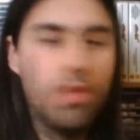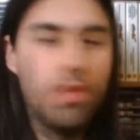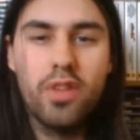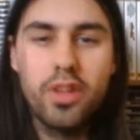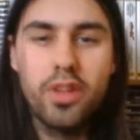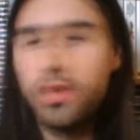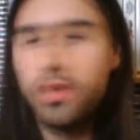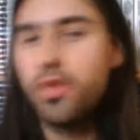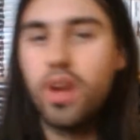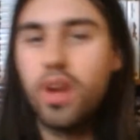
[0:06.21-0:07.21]
nouvelle vidéo,
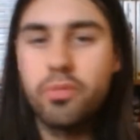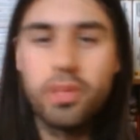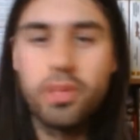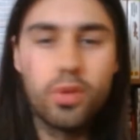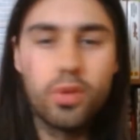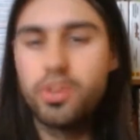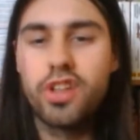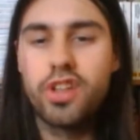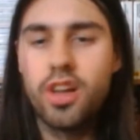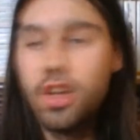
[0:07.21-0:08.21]
cette fois un petit peu
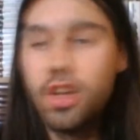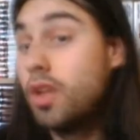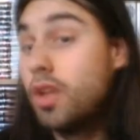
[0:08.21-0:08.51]
spéciale,